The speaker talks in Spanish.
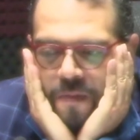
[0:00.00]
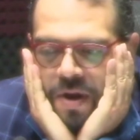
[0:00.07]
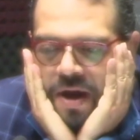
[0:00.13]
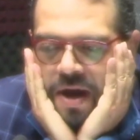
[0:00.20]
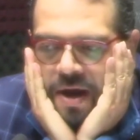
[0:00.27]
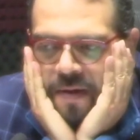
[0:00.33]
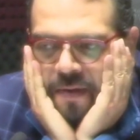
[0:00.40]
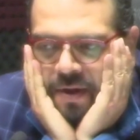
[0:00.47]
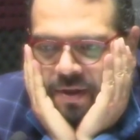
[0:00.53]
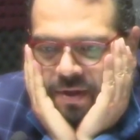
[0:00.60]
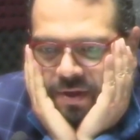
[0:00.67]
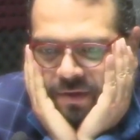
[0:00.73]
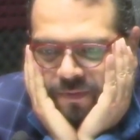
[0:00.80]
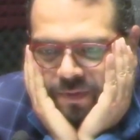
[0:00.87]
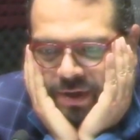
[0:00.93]
Me
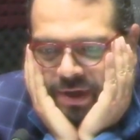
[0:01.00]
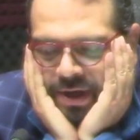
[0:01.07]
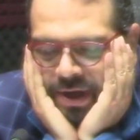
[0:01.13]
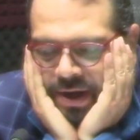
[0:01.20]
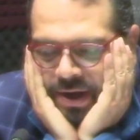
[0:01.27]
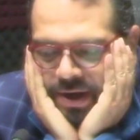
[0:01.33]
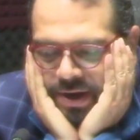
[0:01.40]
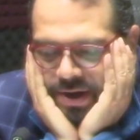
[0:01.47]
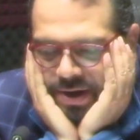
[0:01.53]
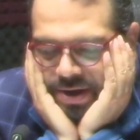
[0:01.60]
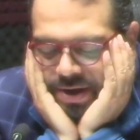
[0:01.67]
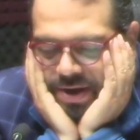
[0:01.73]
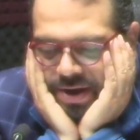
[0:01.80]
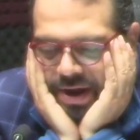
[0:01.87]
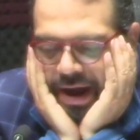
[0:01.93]
acaban de explicar
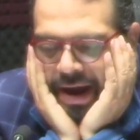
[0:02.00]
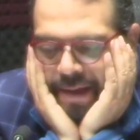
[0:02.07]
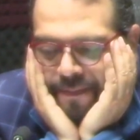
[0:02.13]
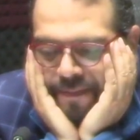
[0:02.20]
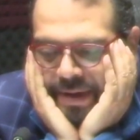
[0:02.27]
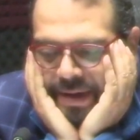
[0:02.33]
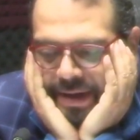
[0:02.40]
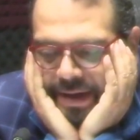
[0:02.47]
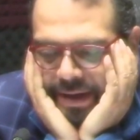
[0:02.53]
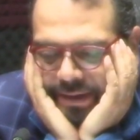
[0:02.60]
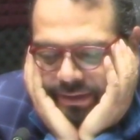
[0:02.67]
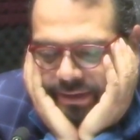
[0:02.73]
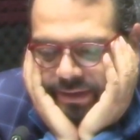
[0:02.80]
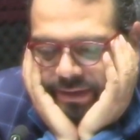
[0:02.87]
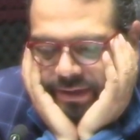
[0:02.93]

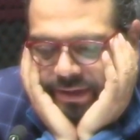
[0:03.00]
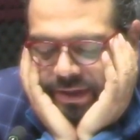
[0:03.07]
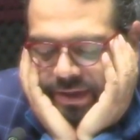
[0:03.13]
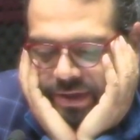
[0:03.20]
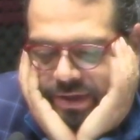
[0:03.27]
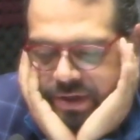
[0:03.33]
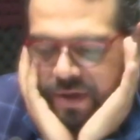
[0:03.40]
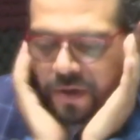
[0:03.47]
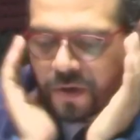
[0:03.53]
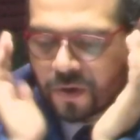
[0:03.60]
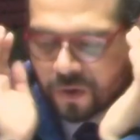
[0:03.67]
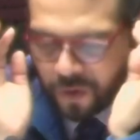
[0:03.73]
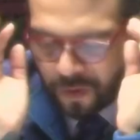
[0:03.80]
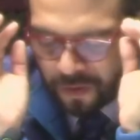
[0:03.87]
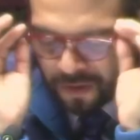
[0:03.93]
apenas
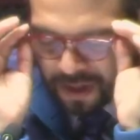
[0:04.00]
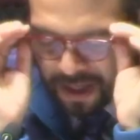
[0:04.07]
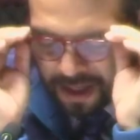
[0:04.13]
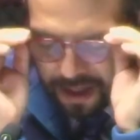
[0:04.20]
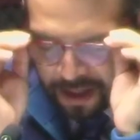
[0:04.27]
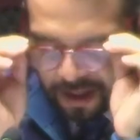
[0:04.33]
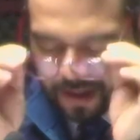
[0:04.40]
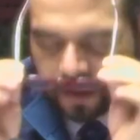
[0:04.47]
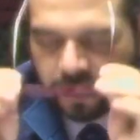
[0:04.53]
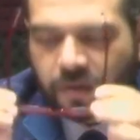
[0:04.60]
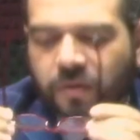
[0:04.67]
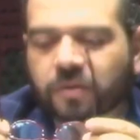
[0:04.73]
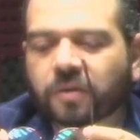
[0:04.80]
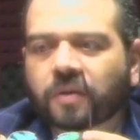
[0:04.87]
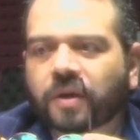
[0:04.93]
una
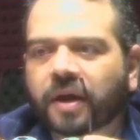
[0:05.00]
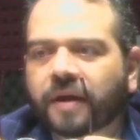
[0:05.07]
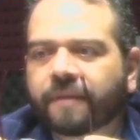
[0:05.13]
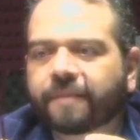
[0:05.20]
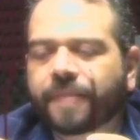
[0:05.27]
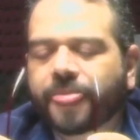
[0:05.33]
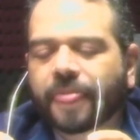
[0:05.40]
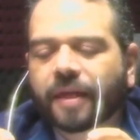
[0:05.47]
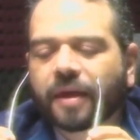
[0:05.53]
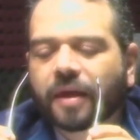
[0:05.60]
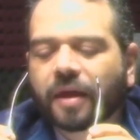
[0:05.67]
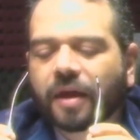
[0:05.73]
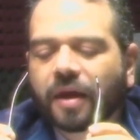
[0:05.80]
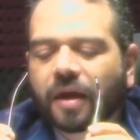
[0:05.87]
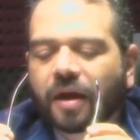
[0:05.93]
doctora
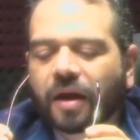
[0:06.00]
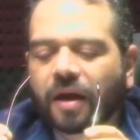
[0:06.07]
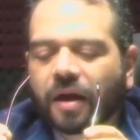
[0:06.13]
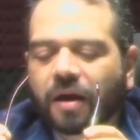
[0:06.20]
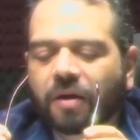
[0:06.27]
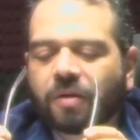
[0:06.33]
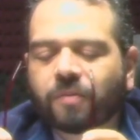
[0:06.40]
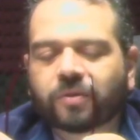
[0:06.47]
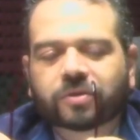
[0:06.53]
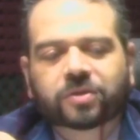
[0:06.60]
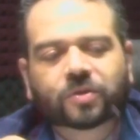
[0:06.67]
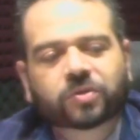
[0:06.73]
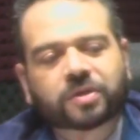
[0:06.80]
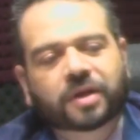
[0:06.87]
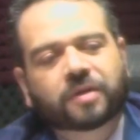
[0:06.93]
cómo
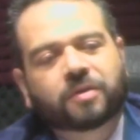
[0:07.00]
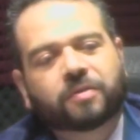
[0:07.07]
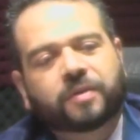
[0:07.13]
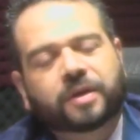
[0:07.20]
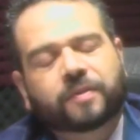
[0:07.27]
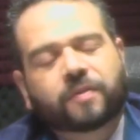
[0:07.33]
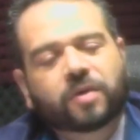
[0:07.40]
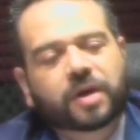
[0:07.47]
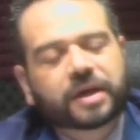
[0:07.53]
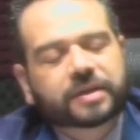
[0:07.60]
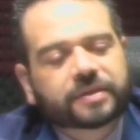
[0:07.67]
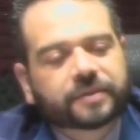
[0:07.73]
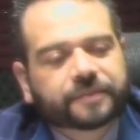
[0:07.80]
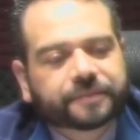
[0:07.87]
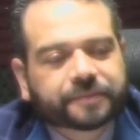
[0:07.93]
se usa el
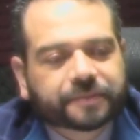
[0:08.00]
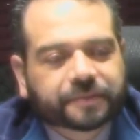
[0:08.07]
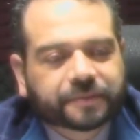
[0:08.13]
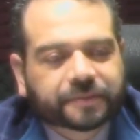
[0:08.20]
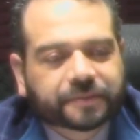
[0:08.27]
cubrebocas.